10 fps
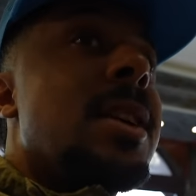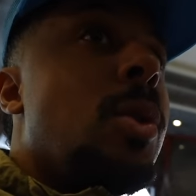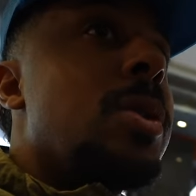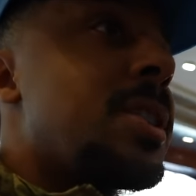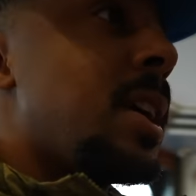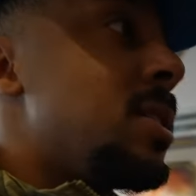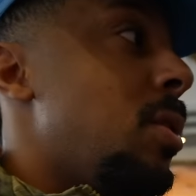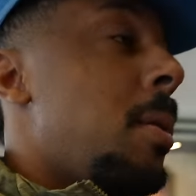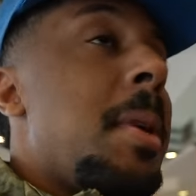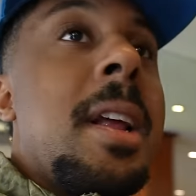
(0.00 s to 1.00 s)
sehr großes
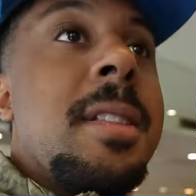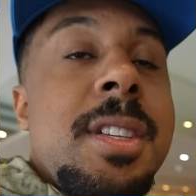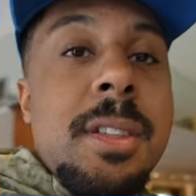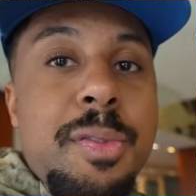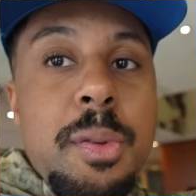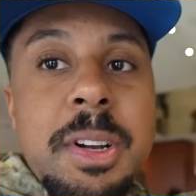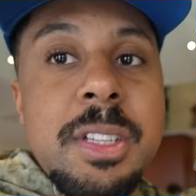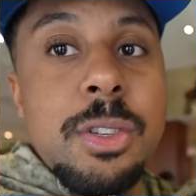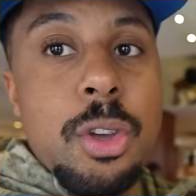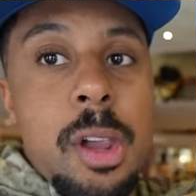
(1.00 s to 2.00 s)
Restaurant. Man hat nicht das Gefühl, man
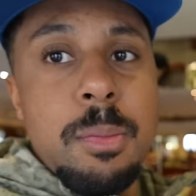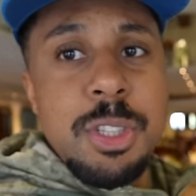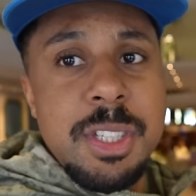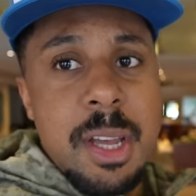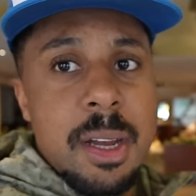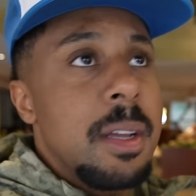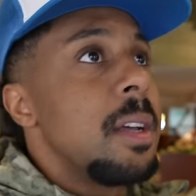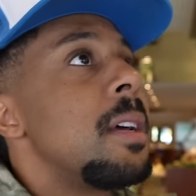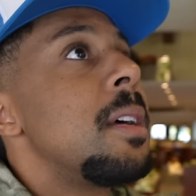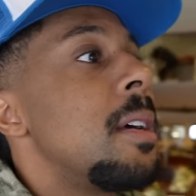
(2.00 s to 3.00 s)
ist in Köln, muss ich sagen.
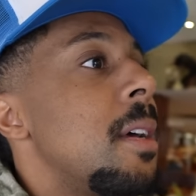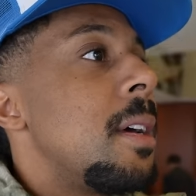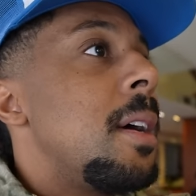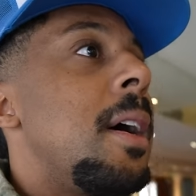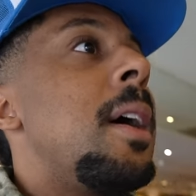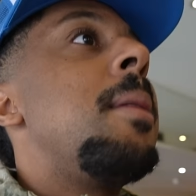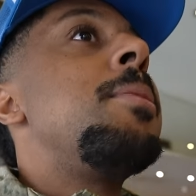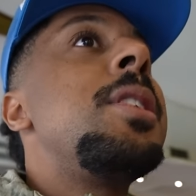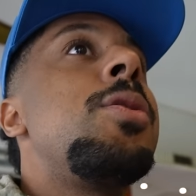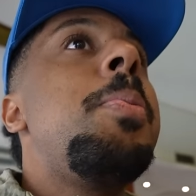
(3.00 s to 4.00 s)
Ähm,
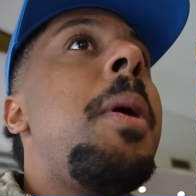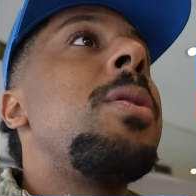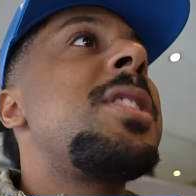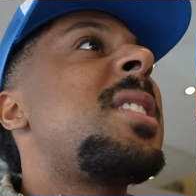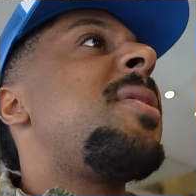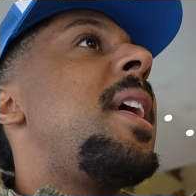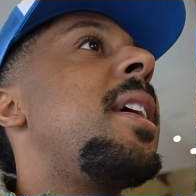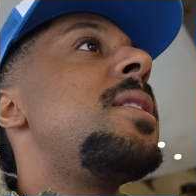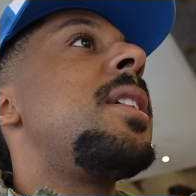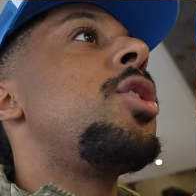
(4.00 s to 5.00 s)
sieht super aus. Zwei
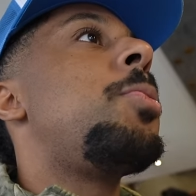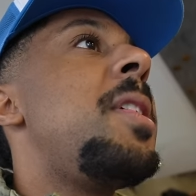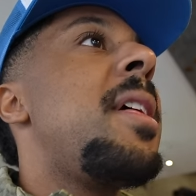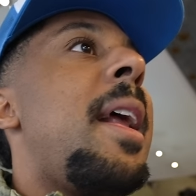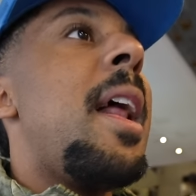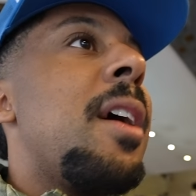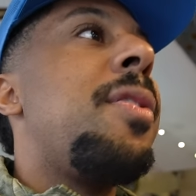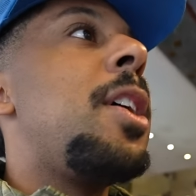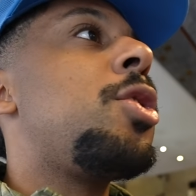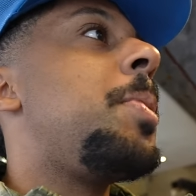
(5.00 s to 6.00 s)
riesige Spieße, ein
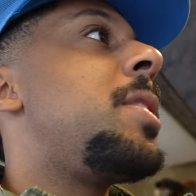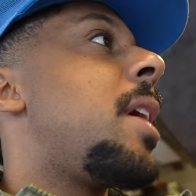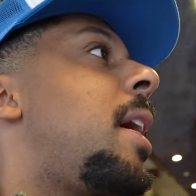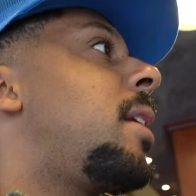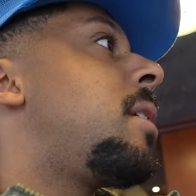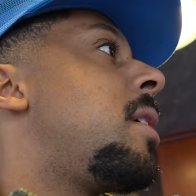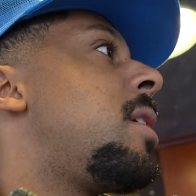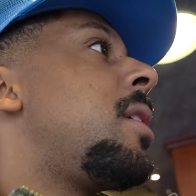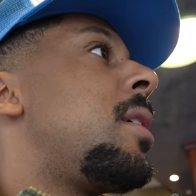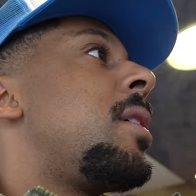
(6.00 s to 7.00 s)
Hackfleischspieß, ein
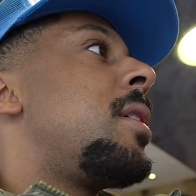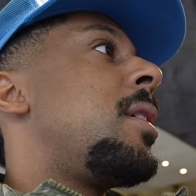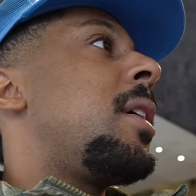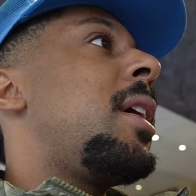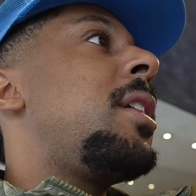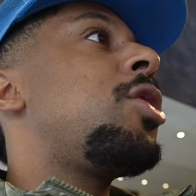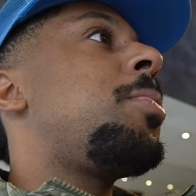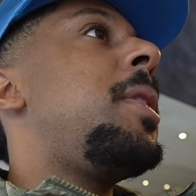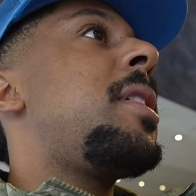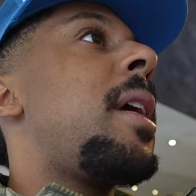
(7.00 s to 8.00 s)

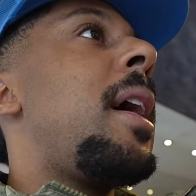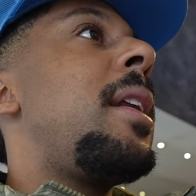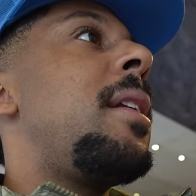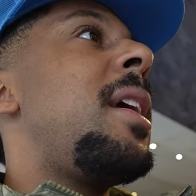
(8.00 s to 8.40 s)
Rinderspieß, ein